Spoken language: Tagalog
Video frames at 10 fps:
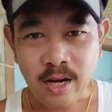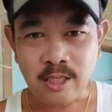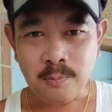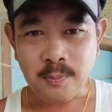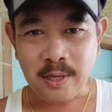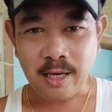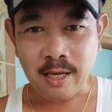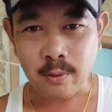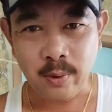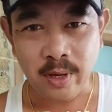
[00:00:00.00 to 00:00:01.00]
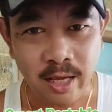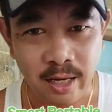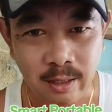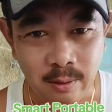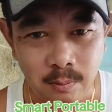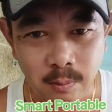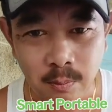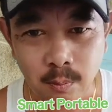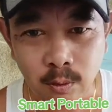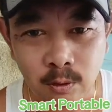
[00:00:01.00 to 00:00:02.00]
wireless speaker with
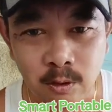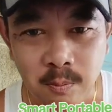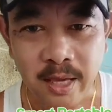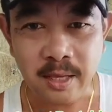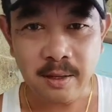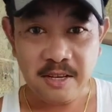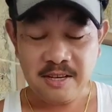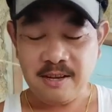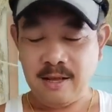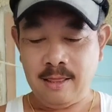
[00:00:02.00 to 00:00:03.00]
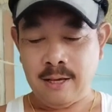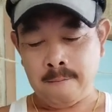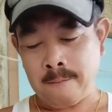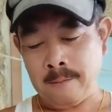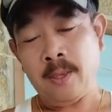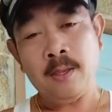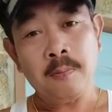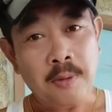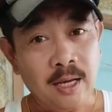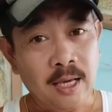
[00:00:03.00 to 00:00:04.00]
Bluetooth mic. Guys, ang ganda.
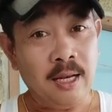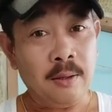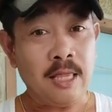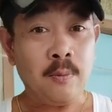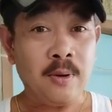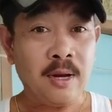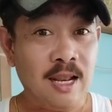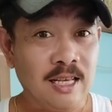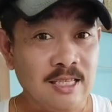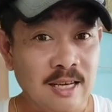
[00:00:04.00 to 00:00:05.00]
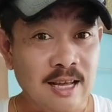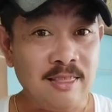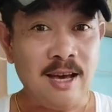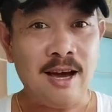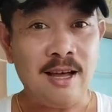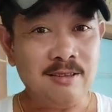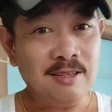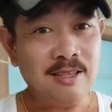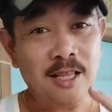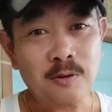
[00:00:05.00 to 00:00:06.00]
Pag hindi eh, tayo magaling sa kantahan,
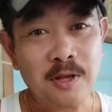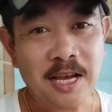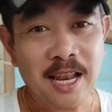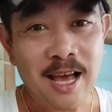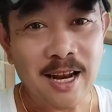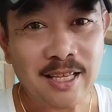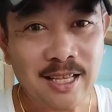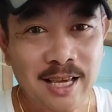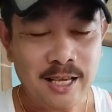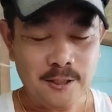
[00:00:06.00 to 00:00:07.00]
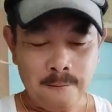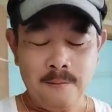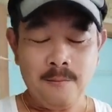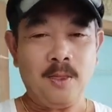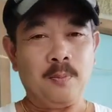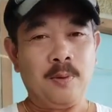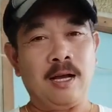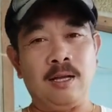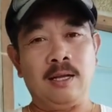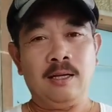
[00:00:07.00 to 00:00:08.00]
ito ang kailangan natin guys.
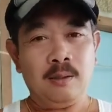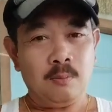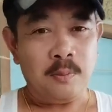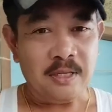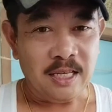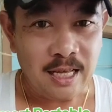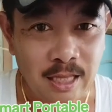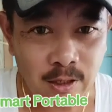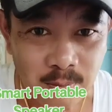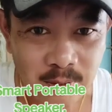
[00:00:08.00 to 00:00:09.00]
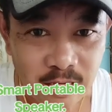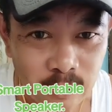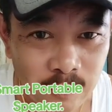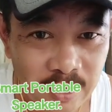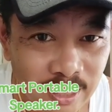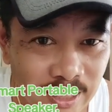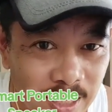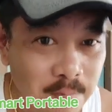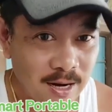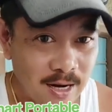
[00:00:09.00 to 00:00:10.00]
Pag bumisita tayo sa mga jowa
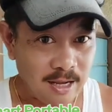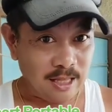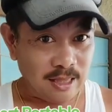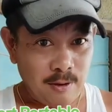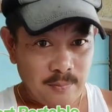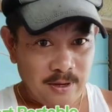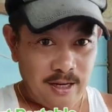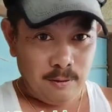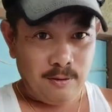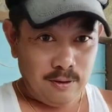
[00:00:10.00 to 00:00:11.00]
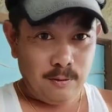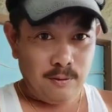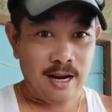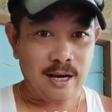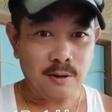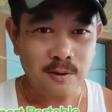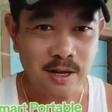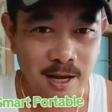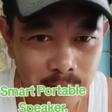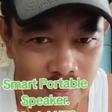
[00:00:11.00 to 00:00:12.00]
natin para hindi tayo pwede dududa ng
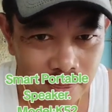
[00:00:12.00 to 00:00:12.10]
duda,